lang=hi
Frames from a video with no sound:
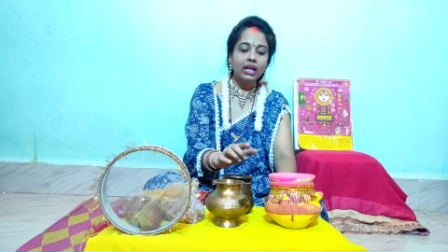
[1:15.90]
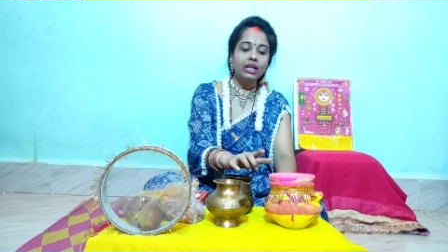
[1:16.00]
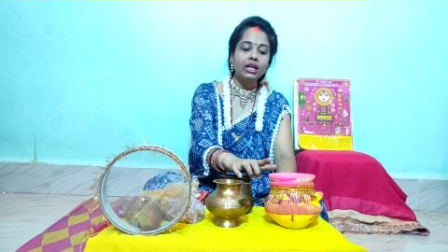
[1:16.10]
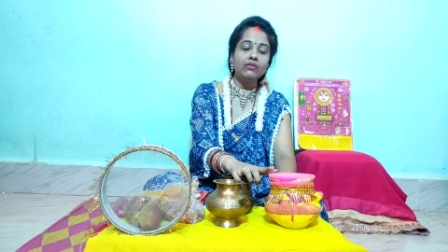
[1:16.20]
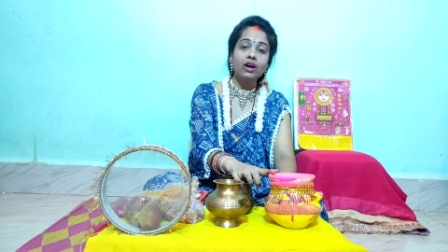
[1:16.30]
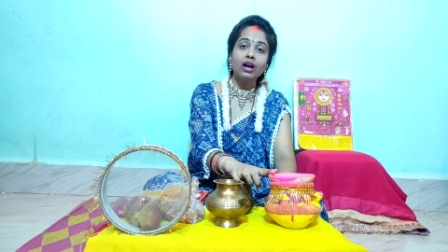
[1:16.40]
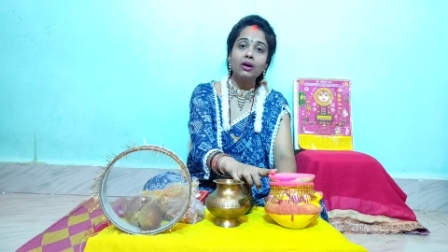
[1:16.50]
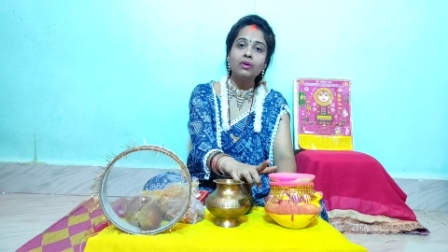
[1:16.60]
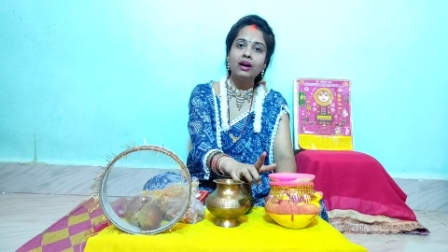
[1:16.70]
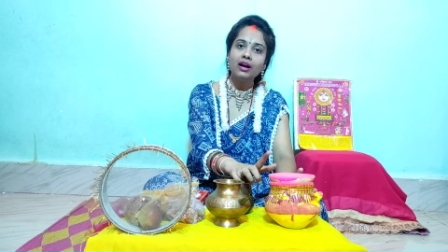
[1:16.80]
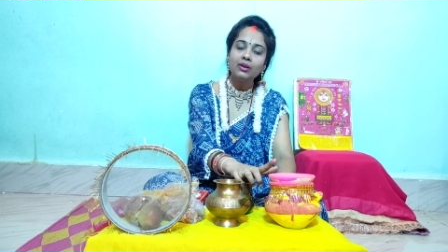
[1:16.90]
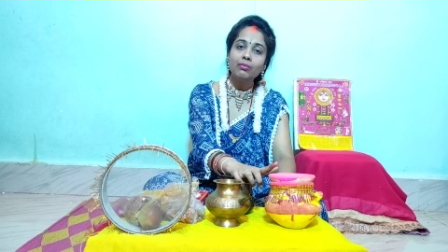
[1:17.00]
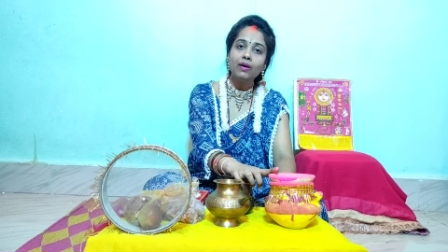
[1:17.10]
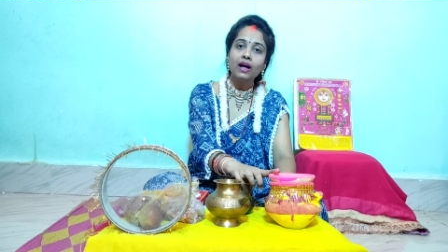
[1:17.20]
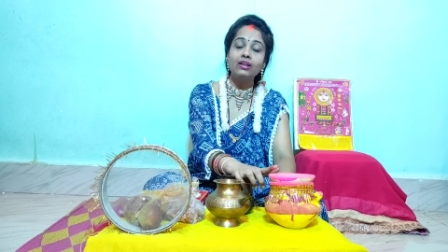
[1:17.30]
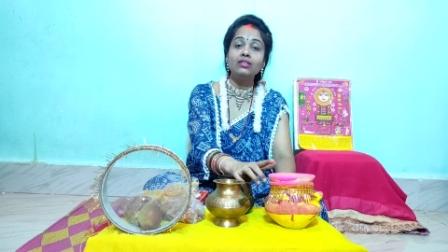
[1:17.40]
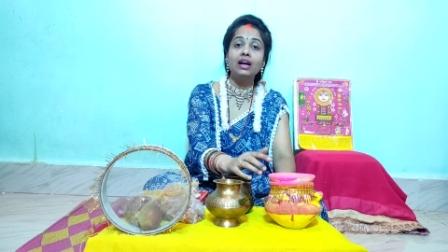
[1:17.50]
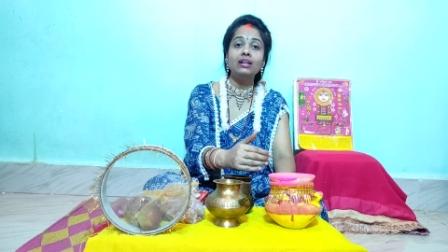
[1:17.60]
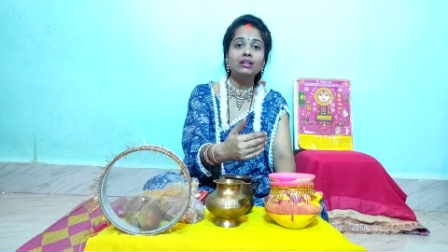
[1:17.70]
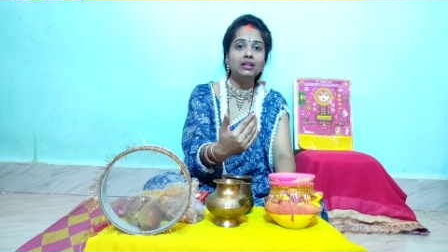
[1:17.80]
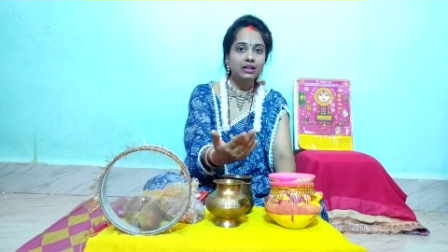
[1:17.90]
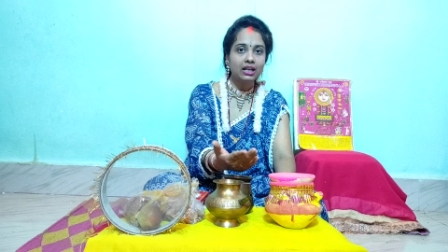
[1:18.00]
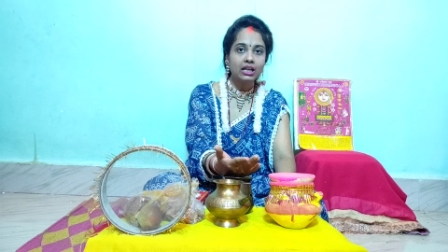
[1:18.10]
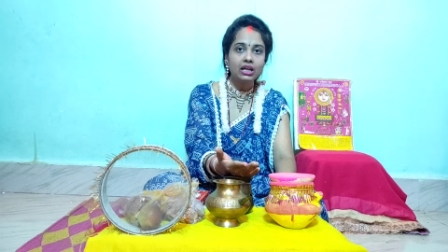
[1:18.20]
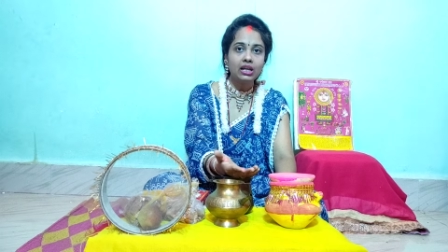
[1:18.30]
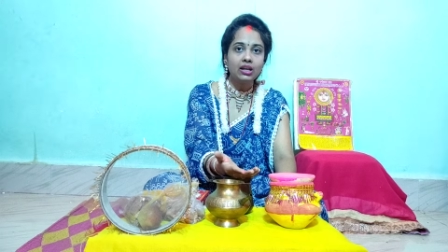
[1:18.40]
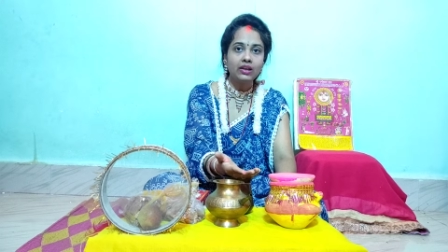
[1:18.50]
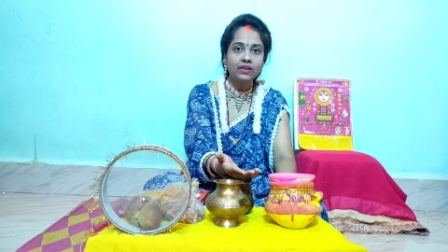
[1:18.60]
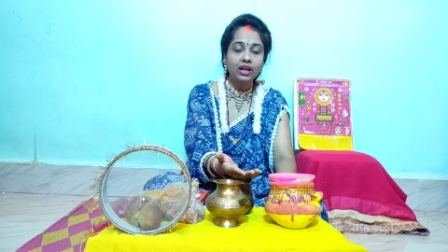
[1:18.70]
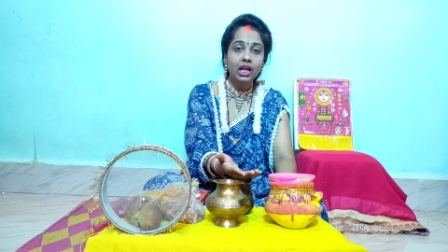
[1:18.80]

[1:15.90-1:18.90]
एक करवा हम हर बार दान करने के लिए लेते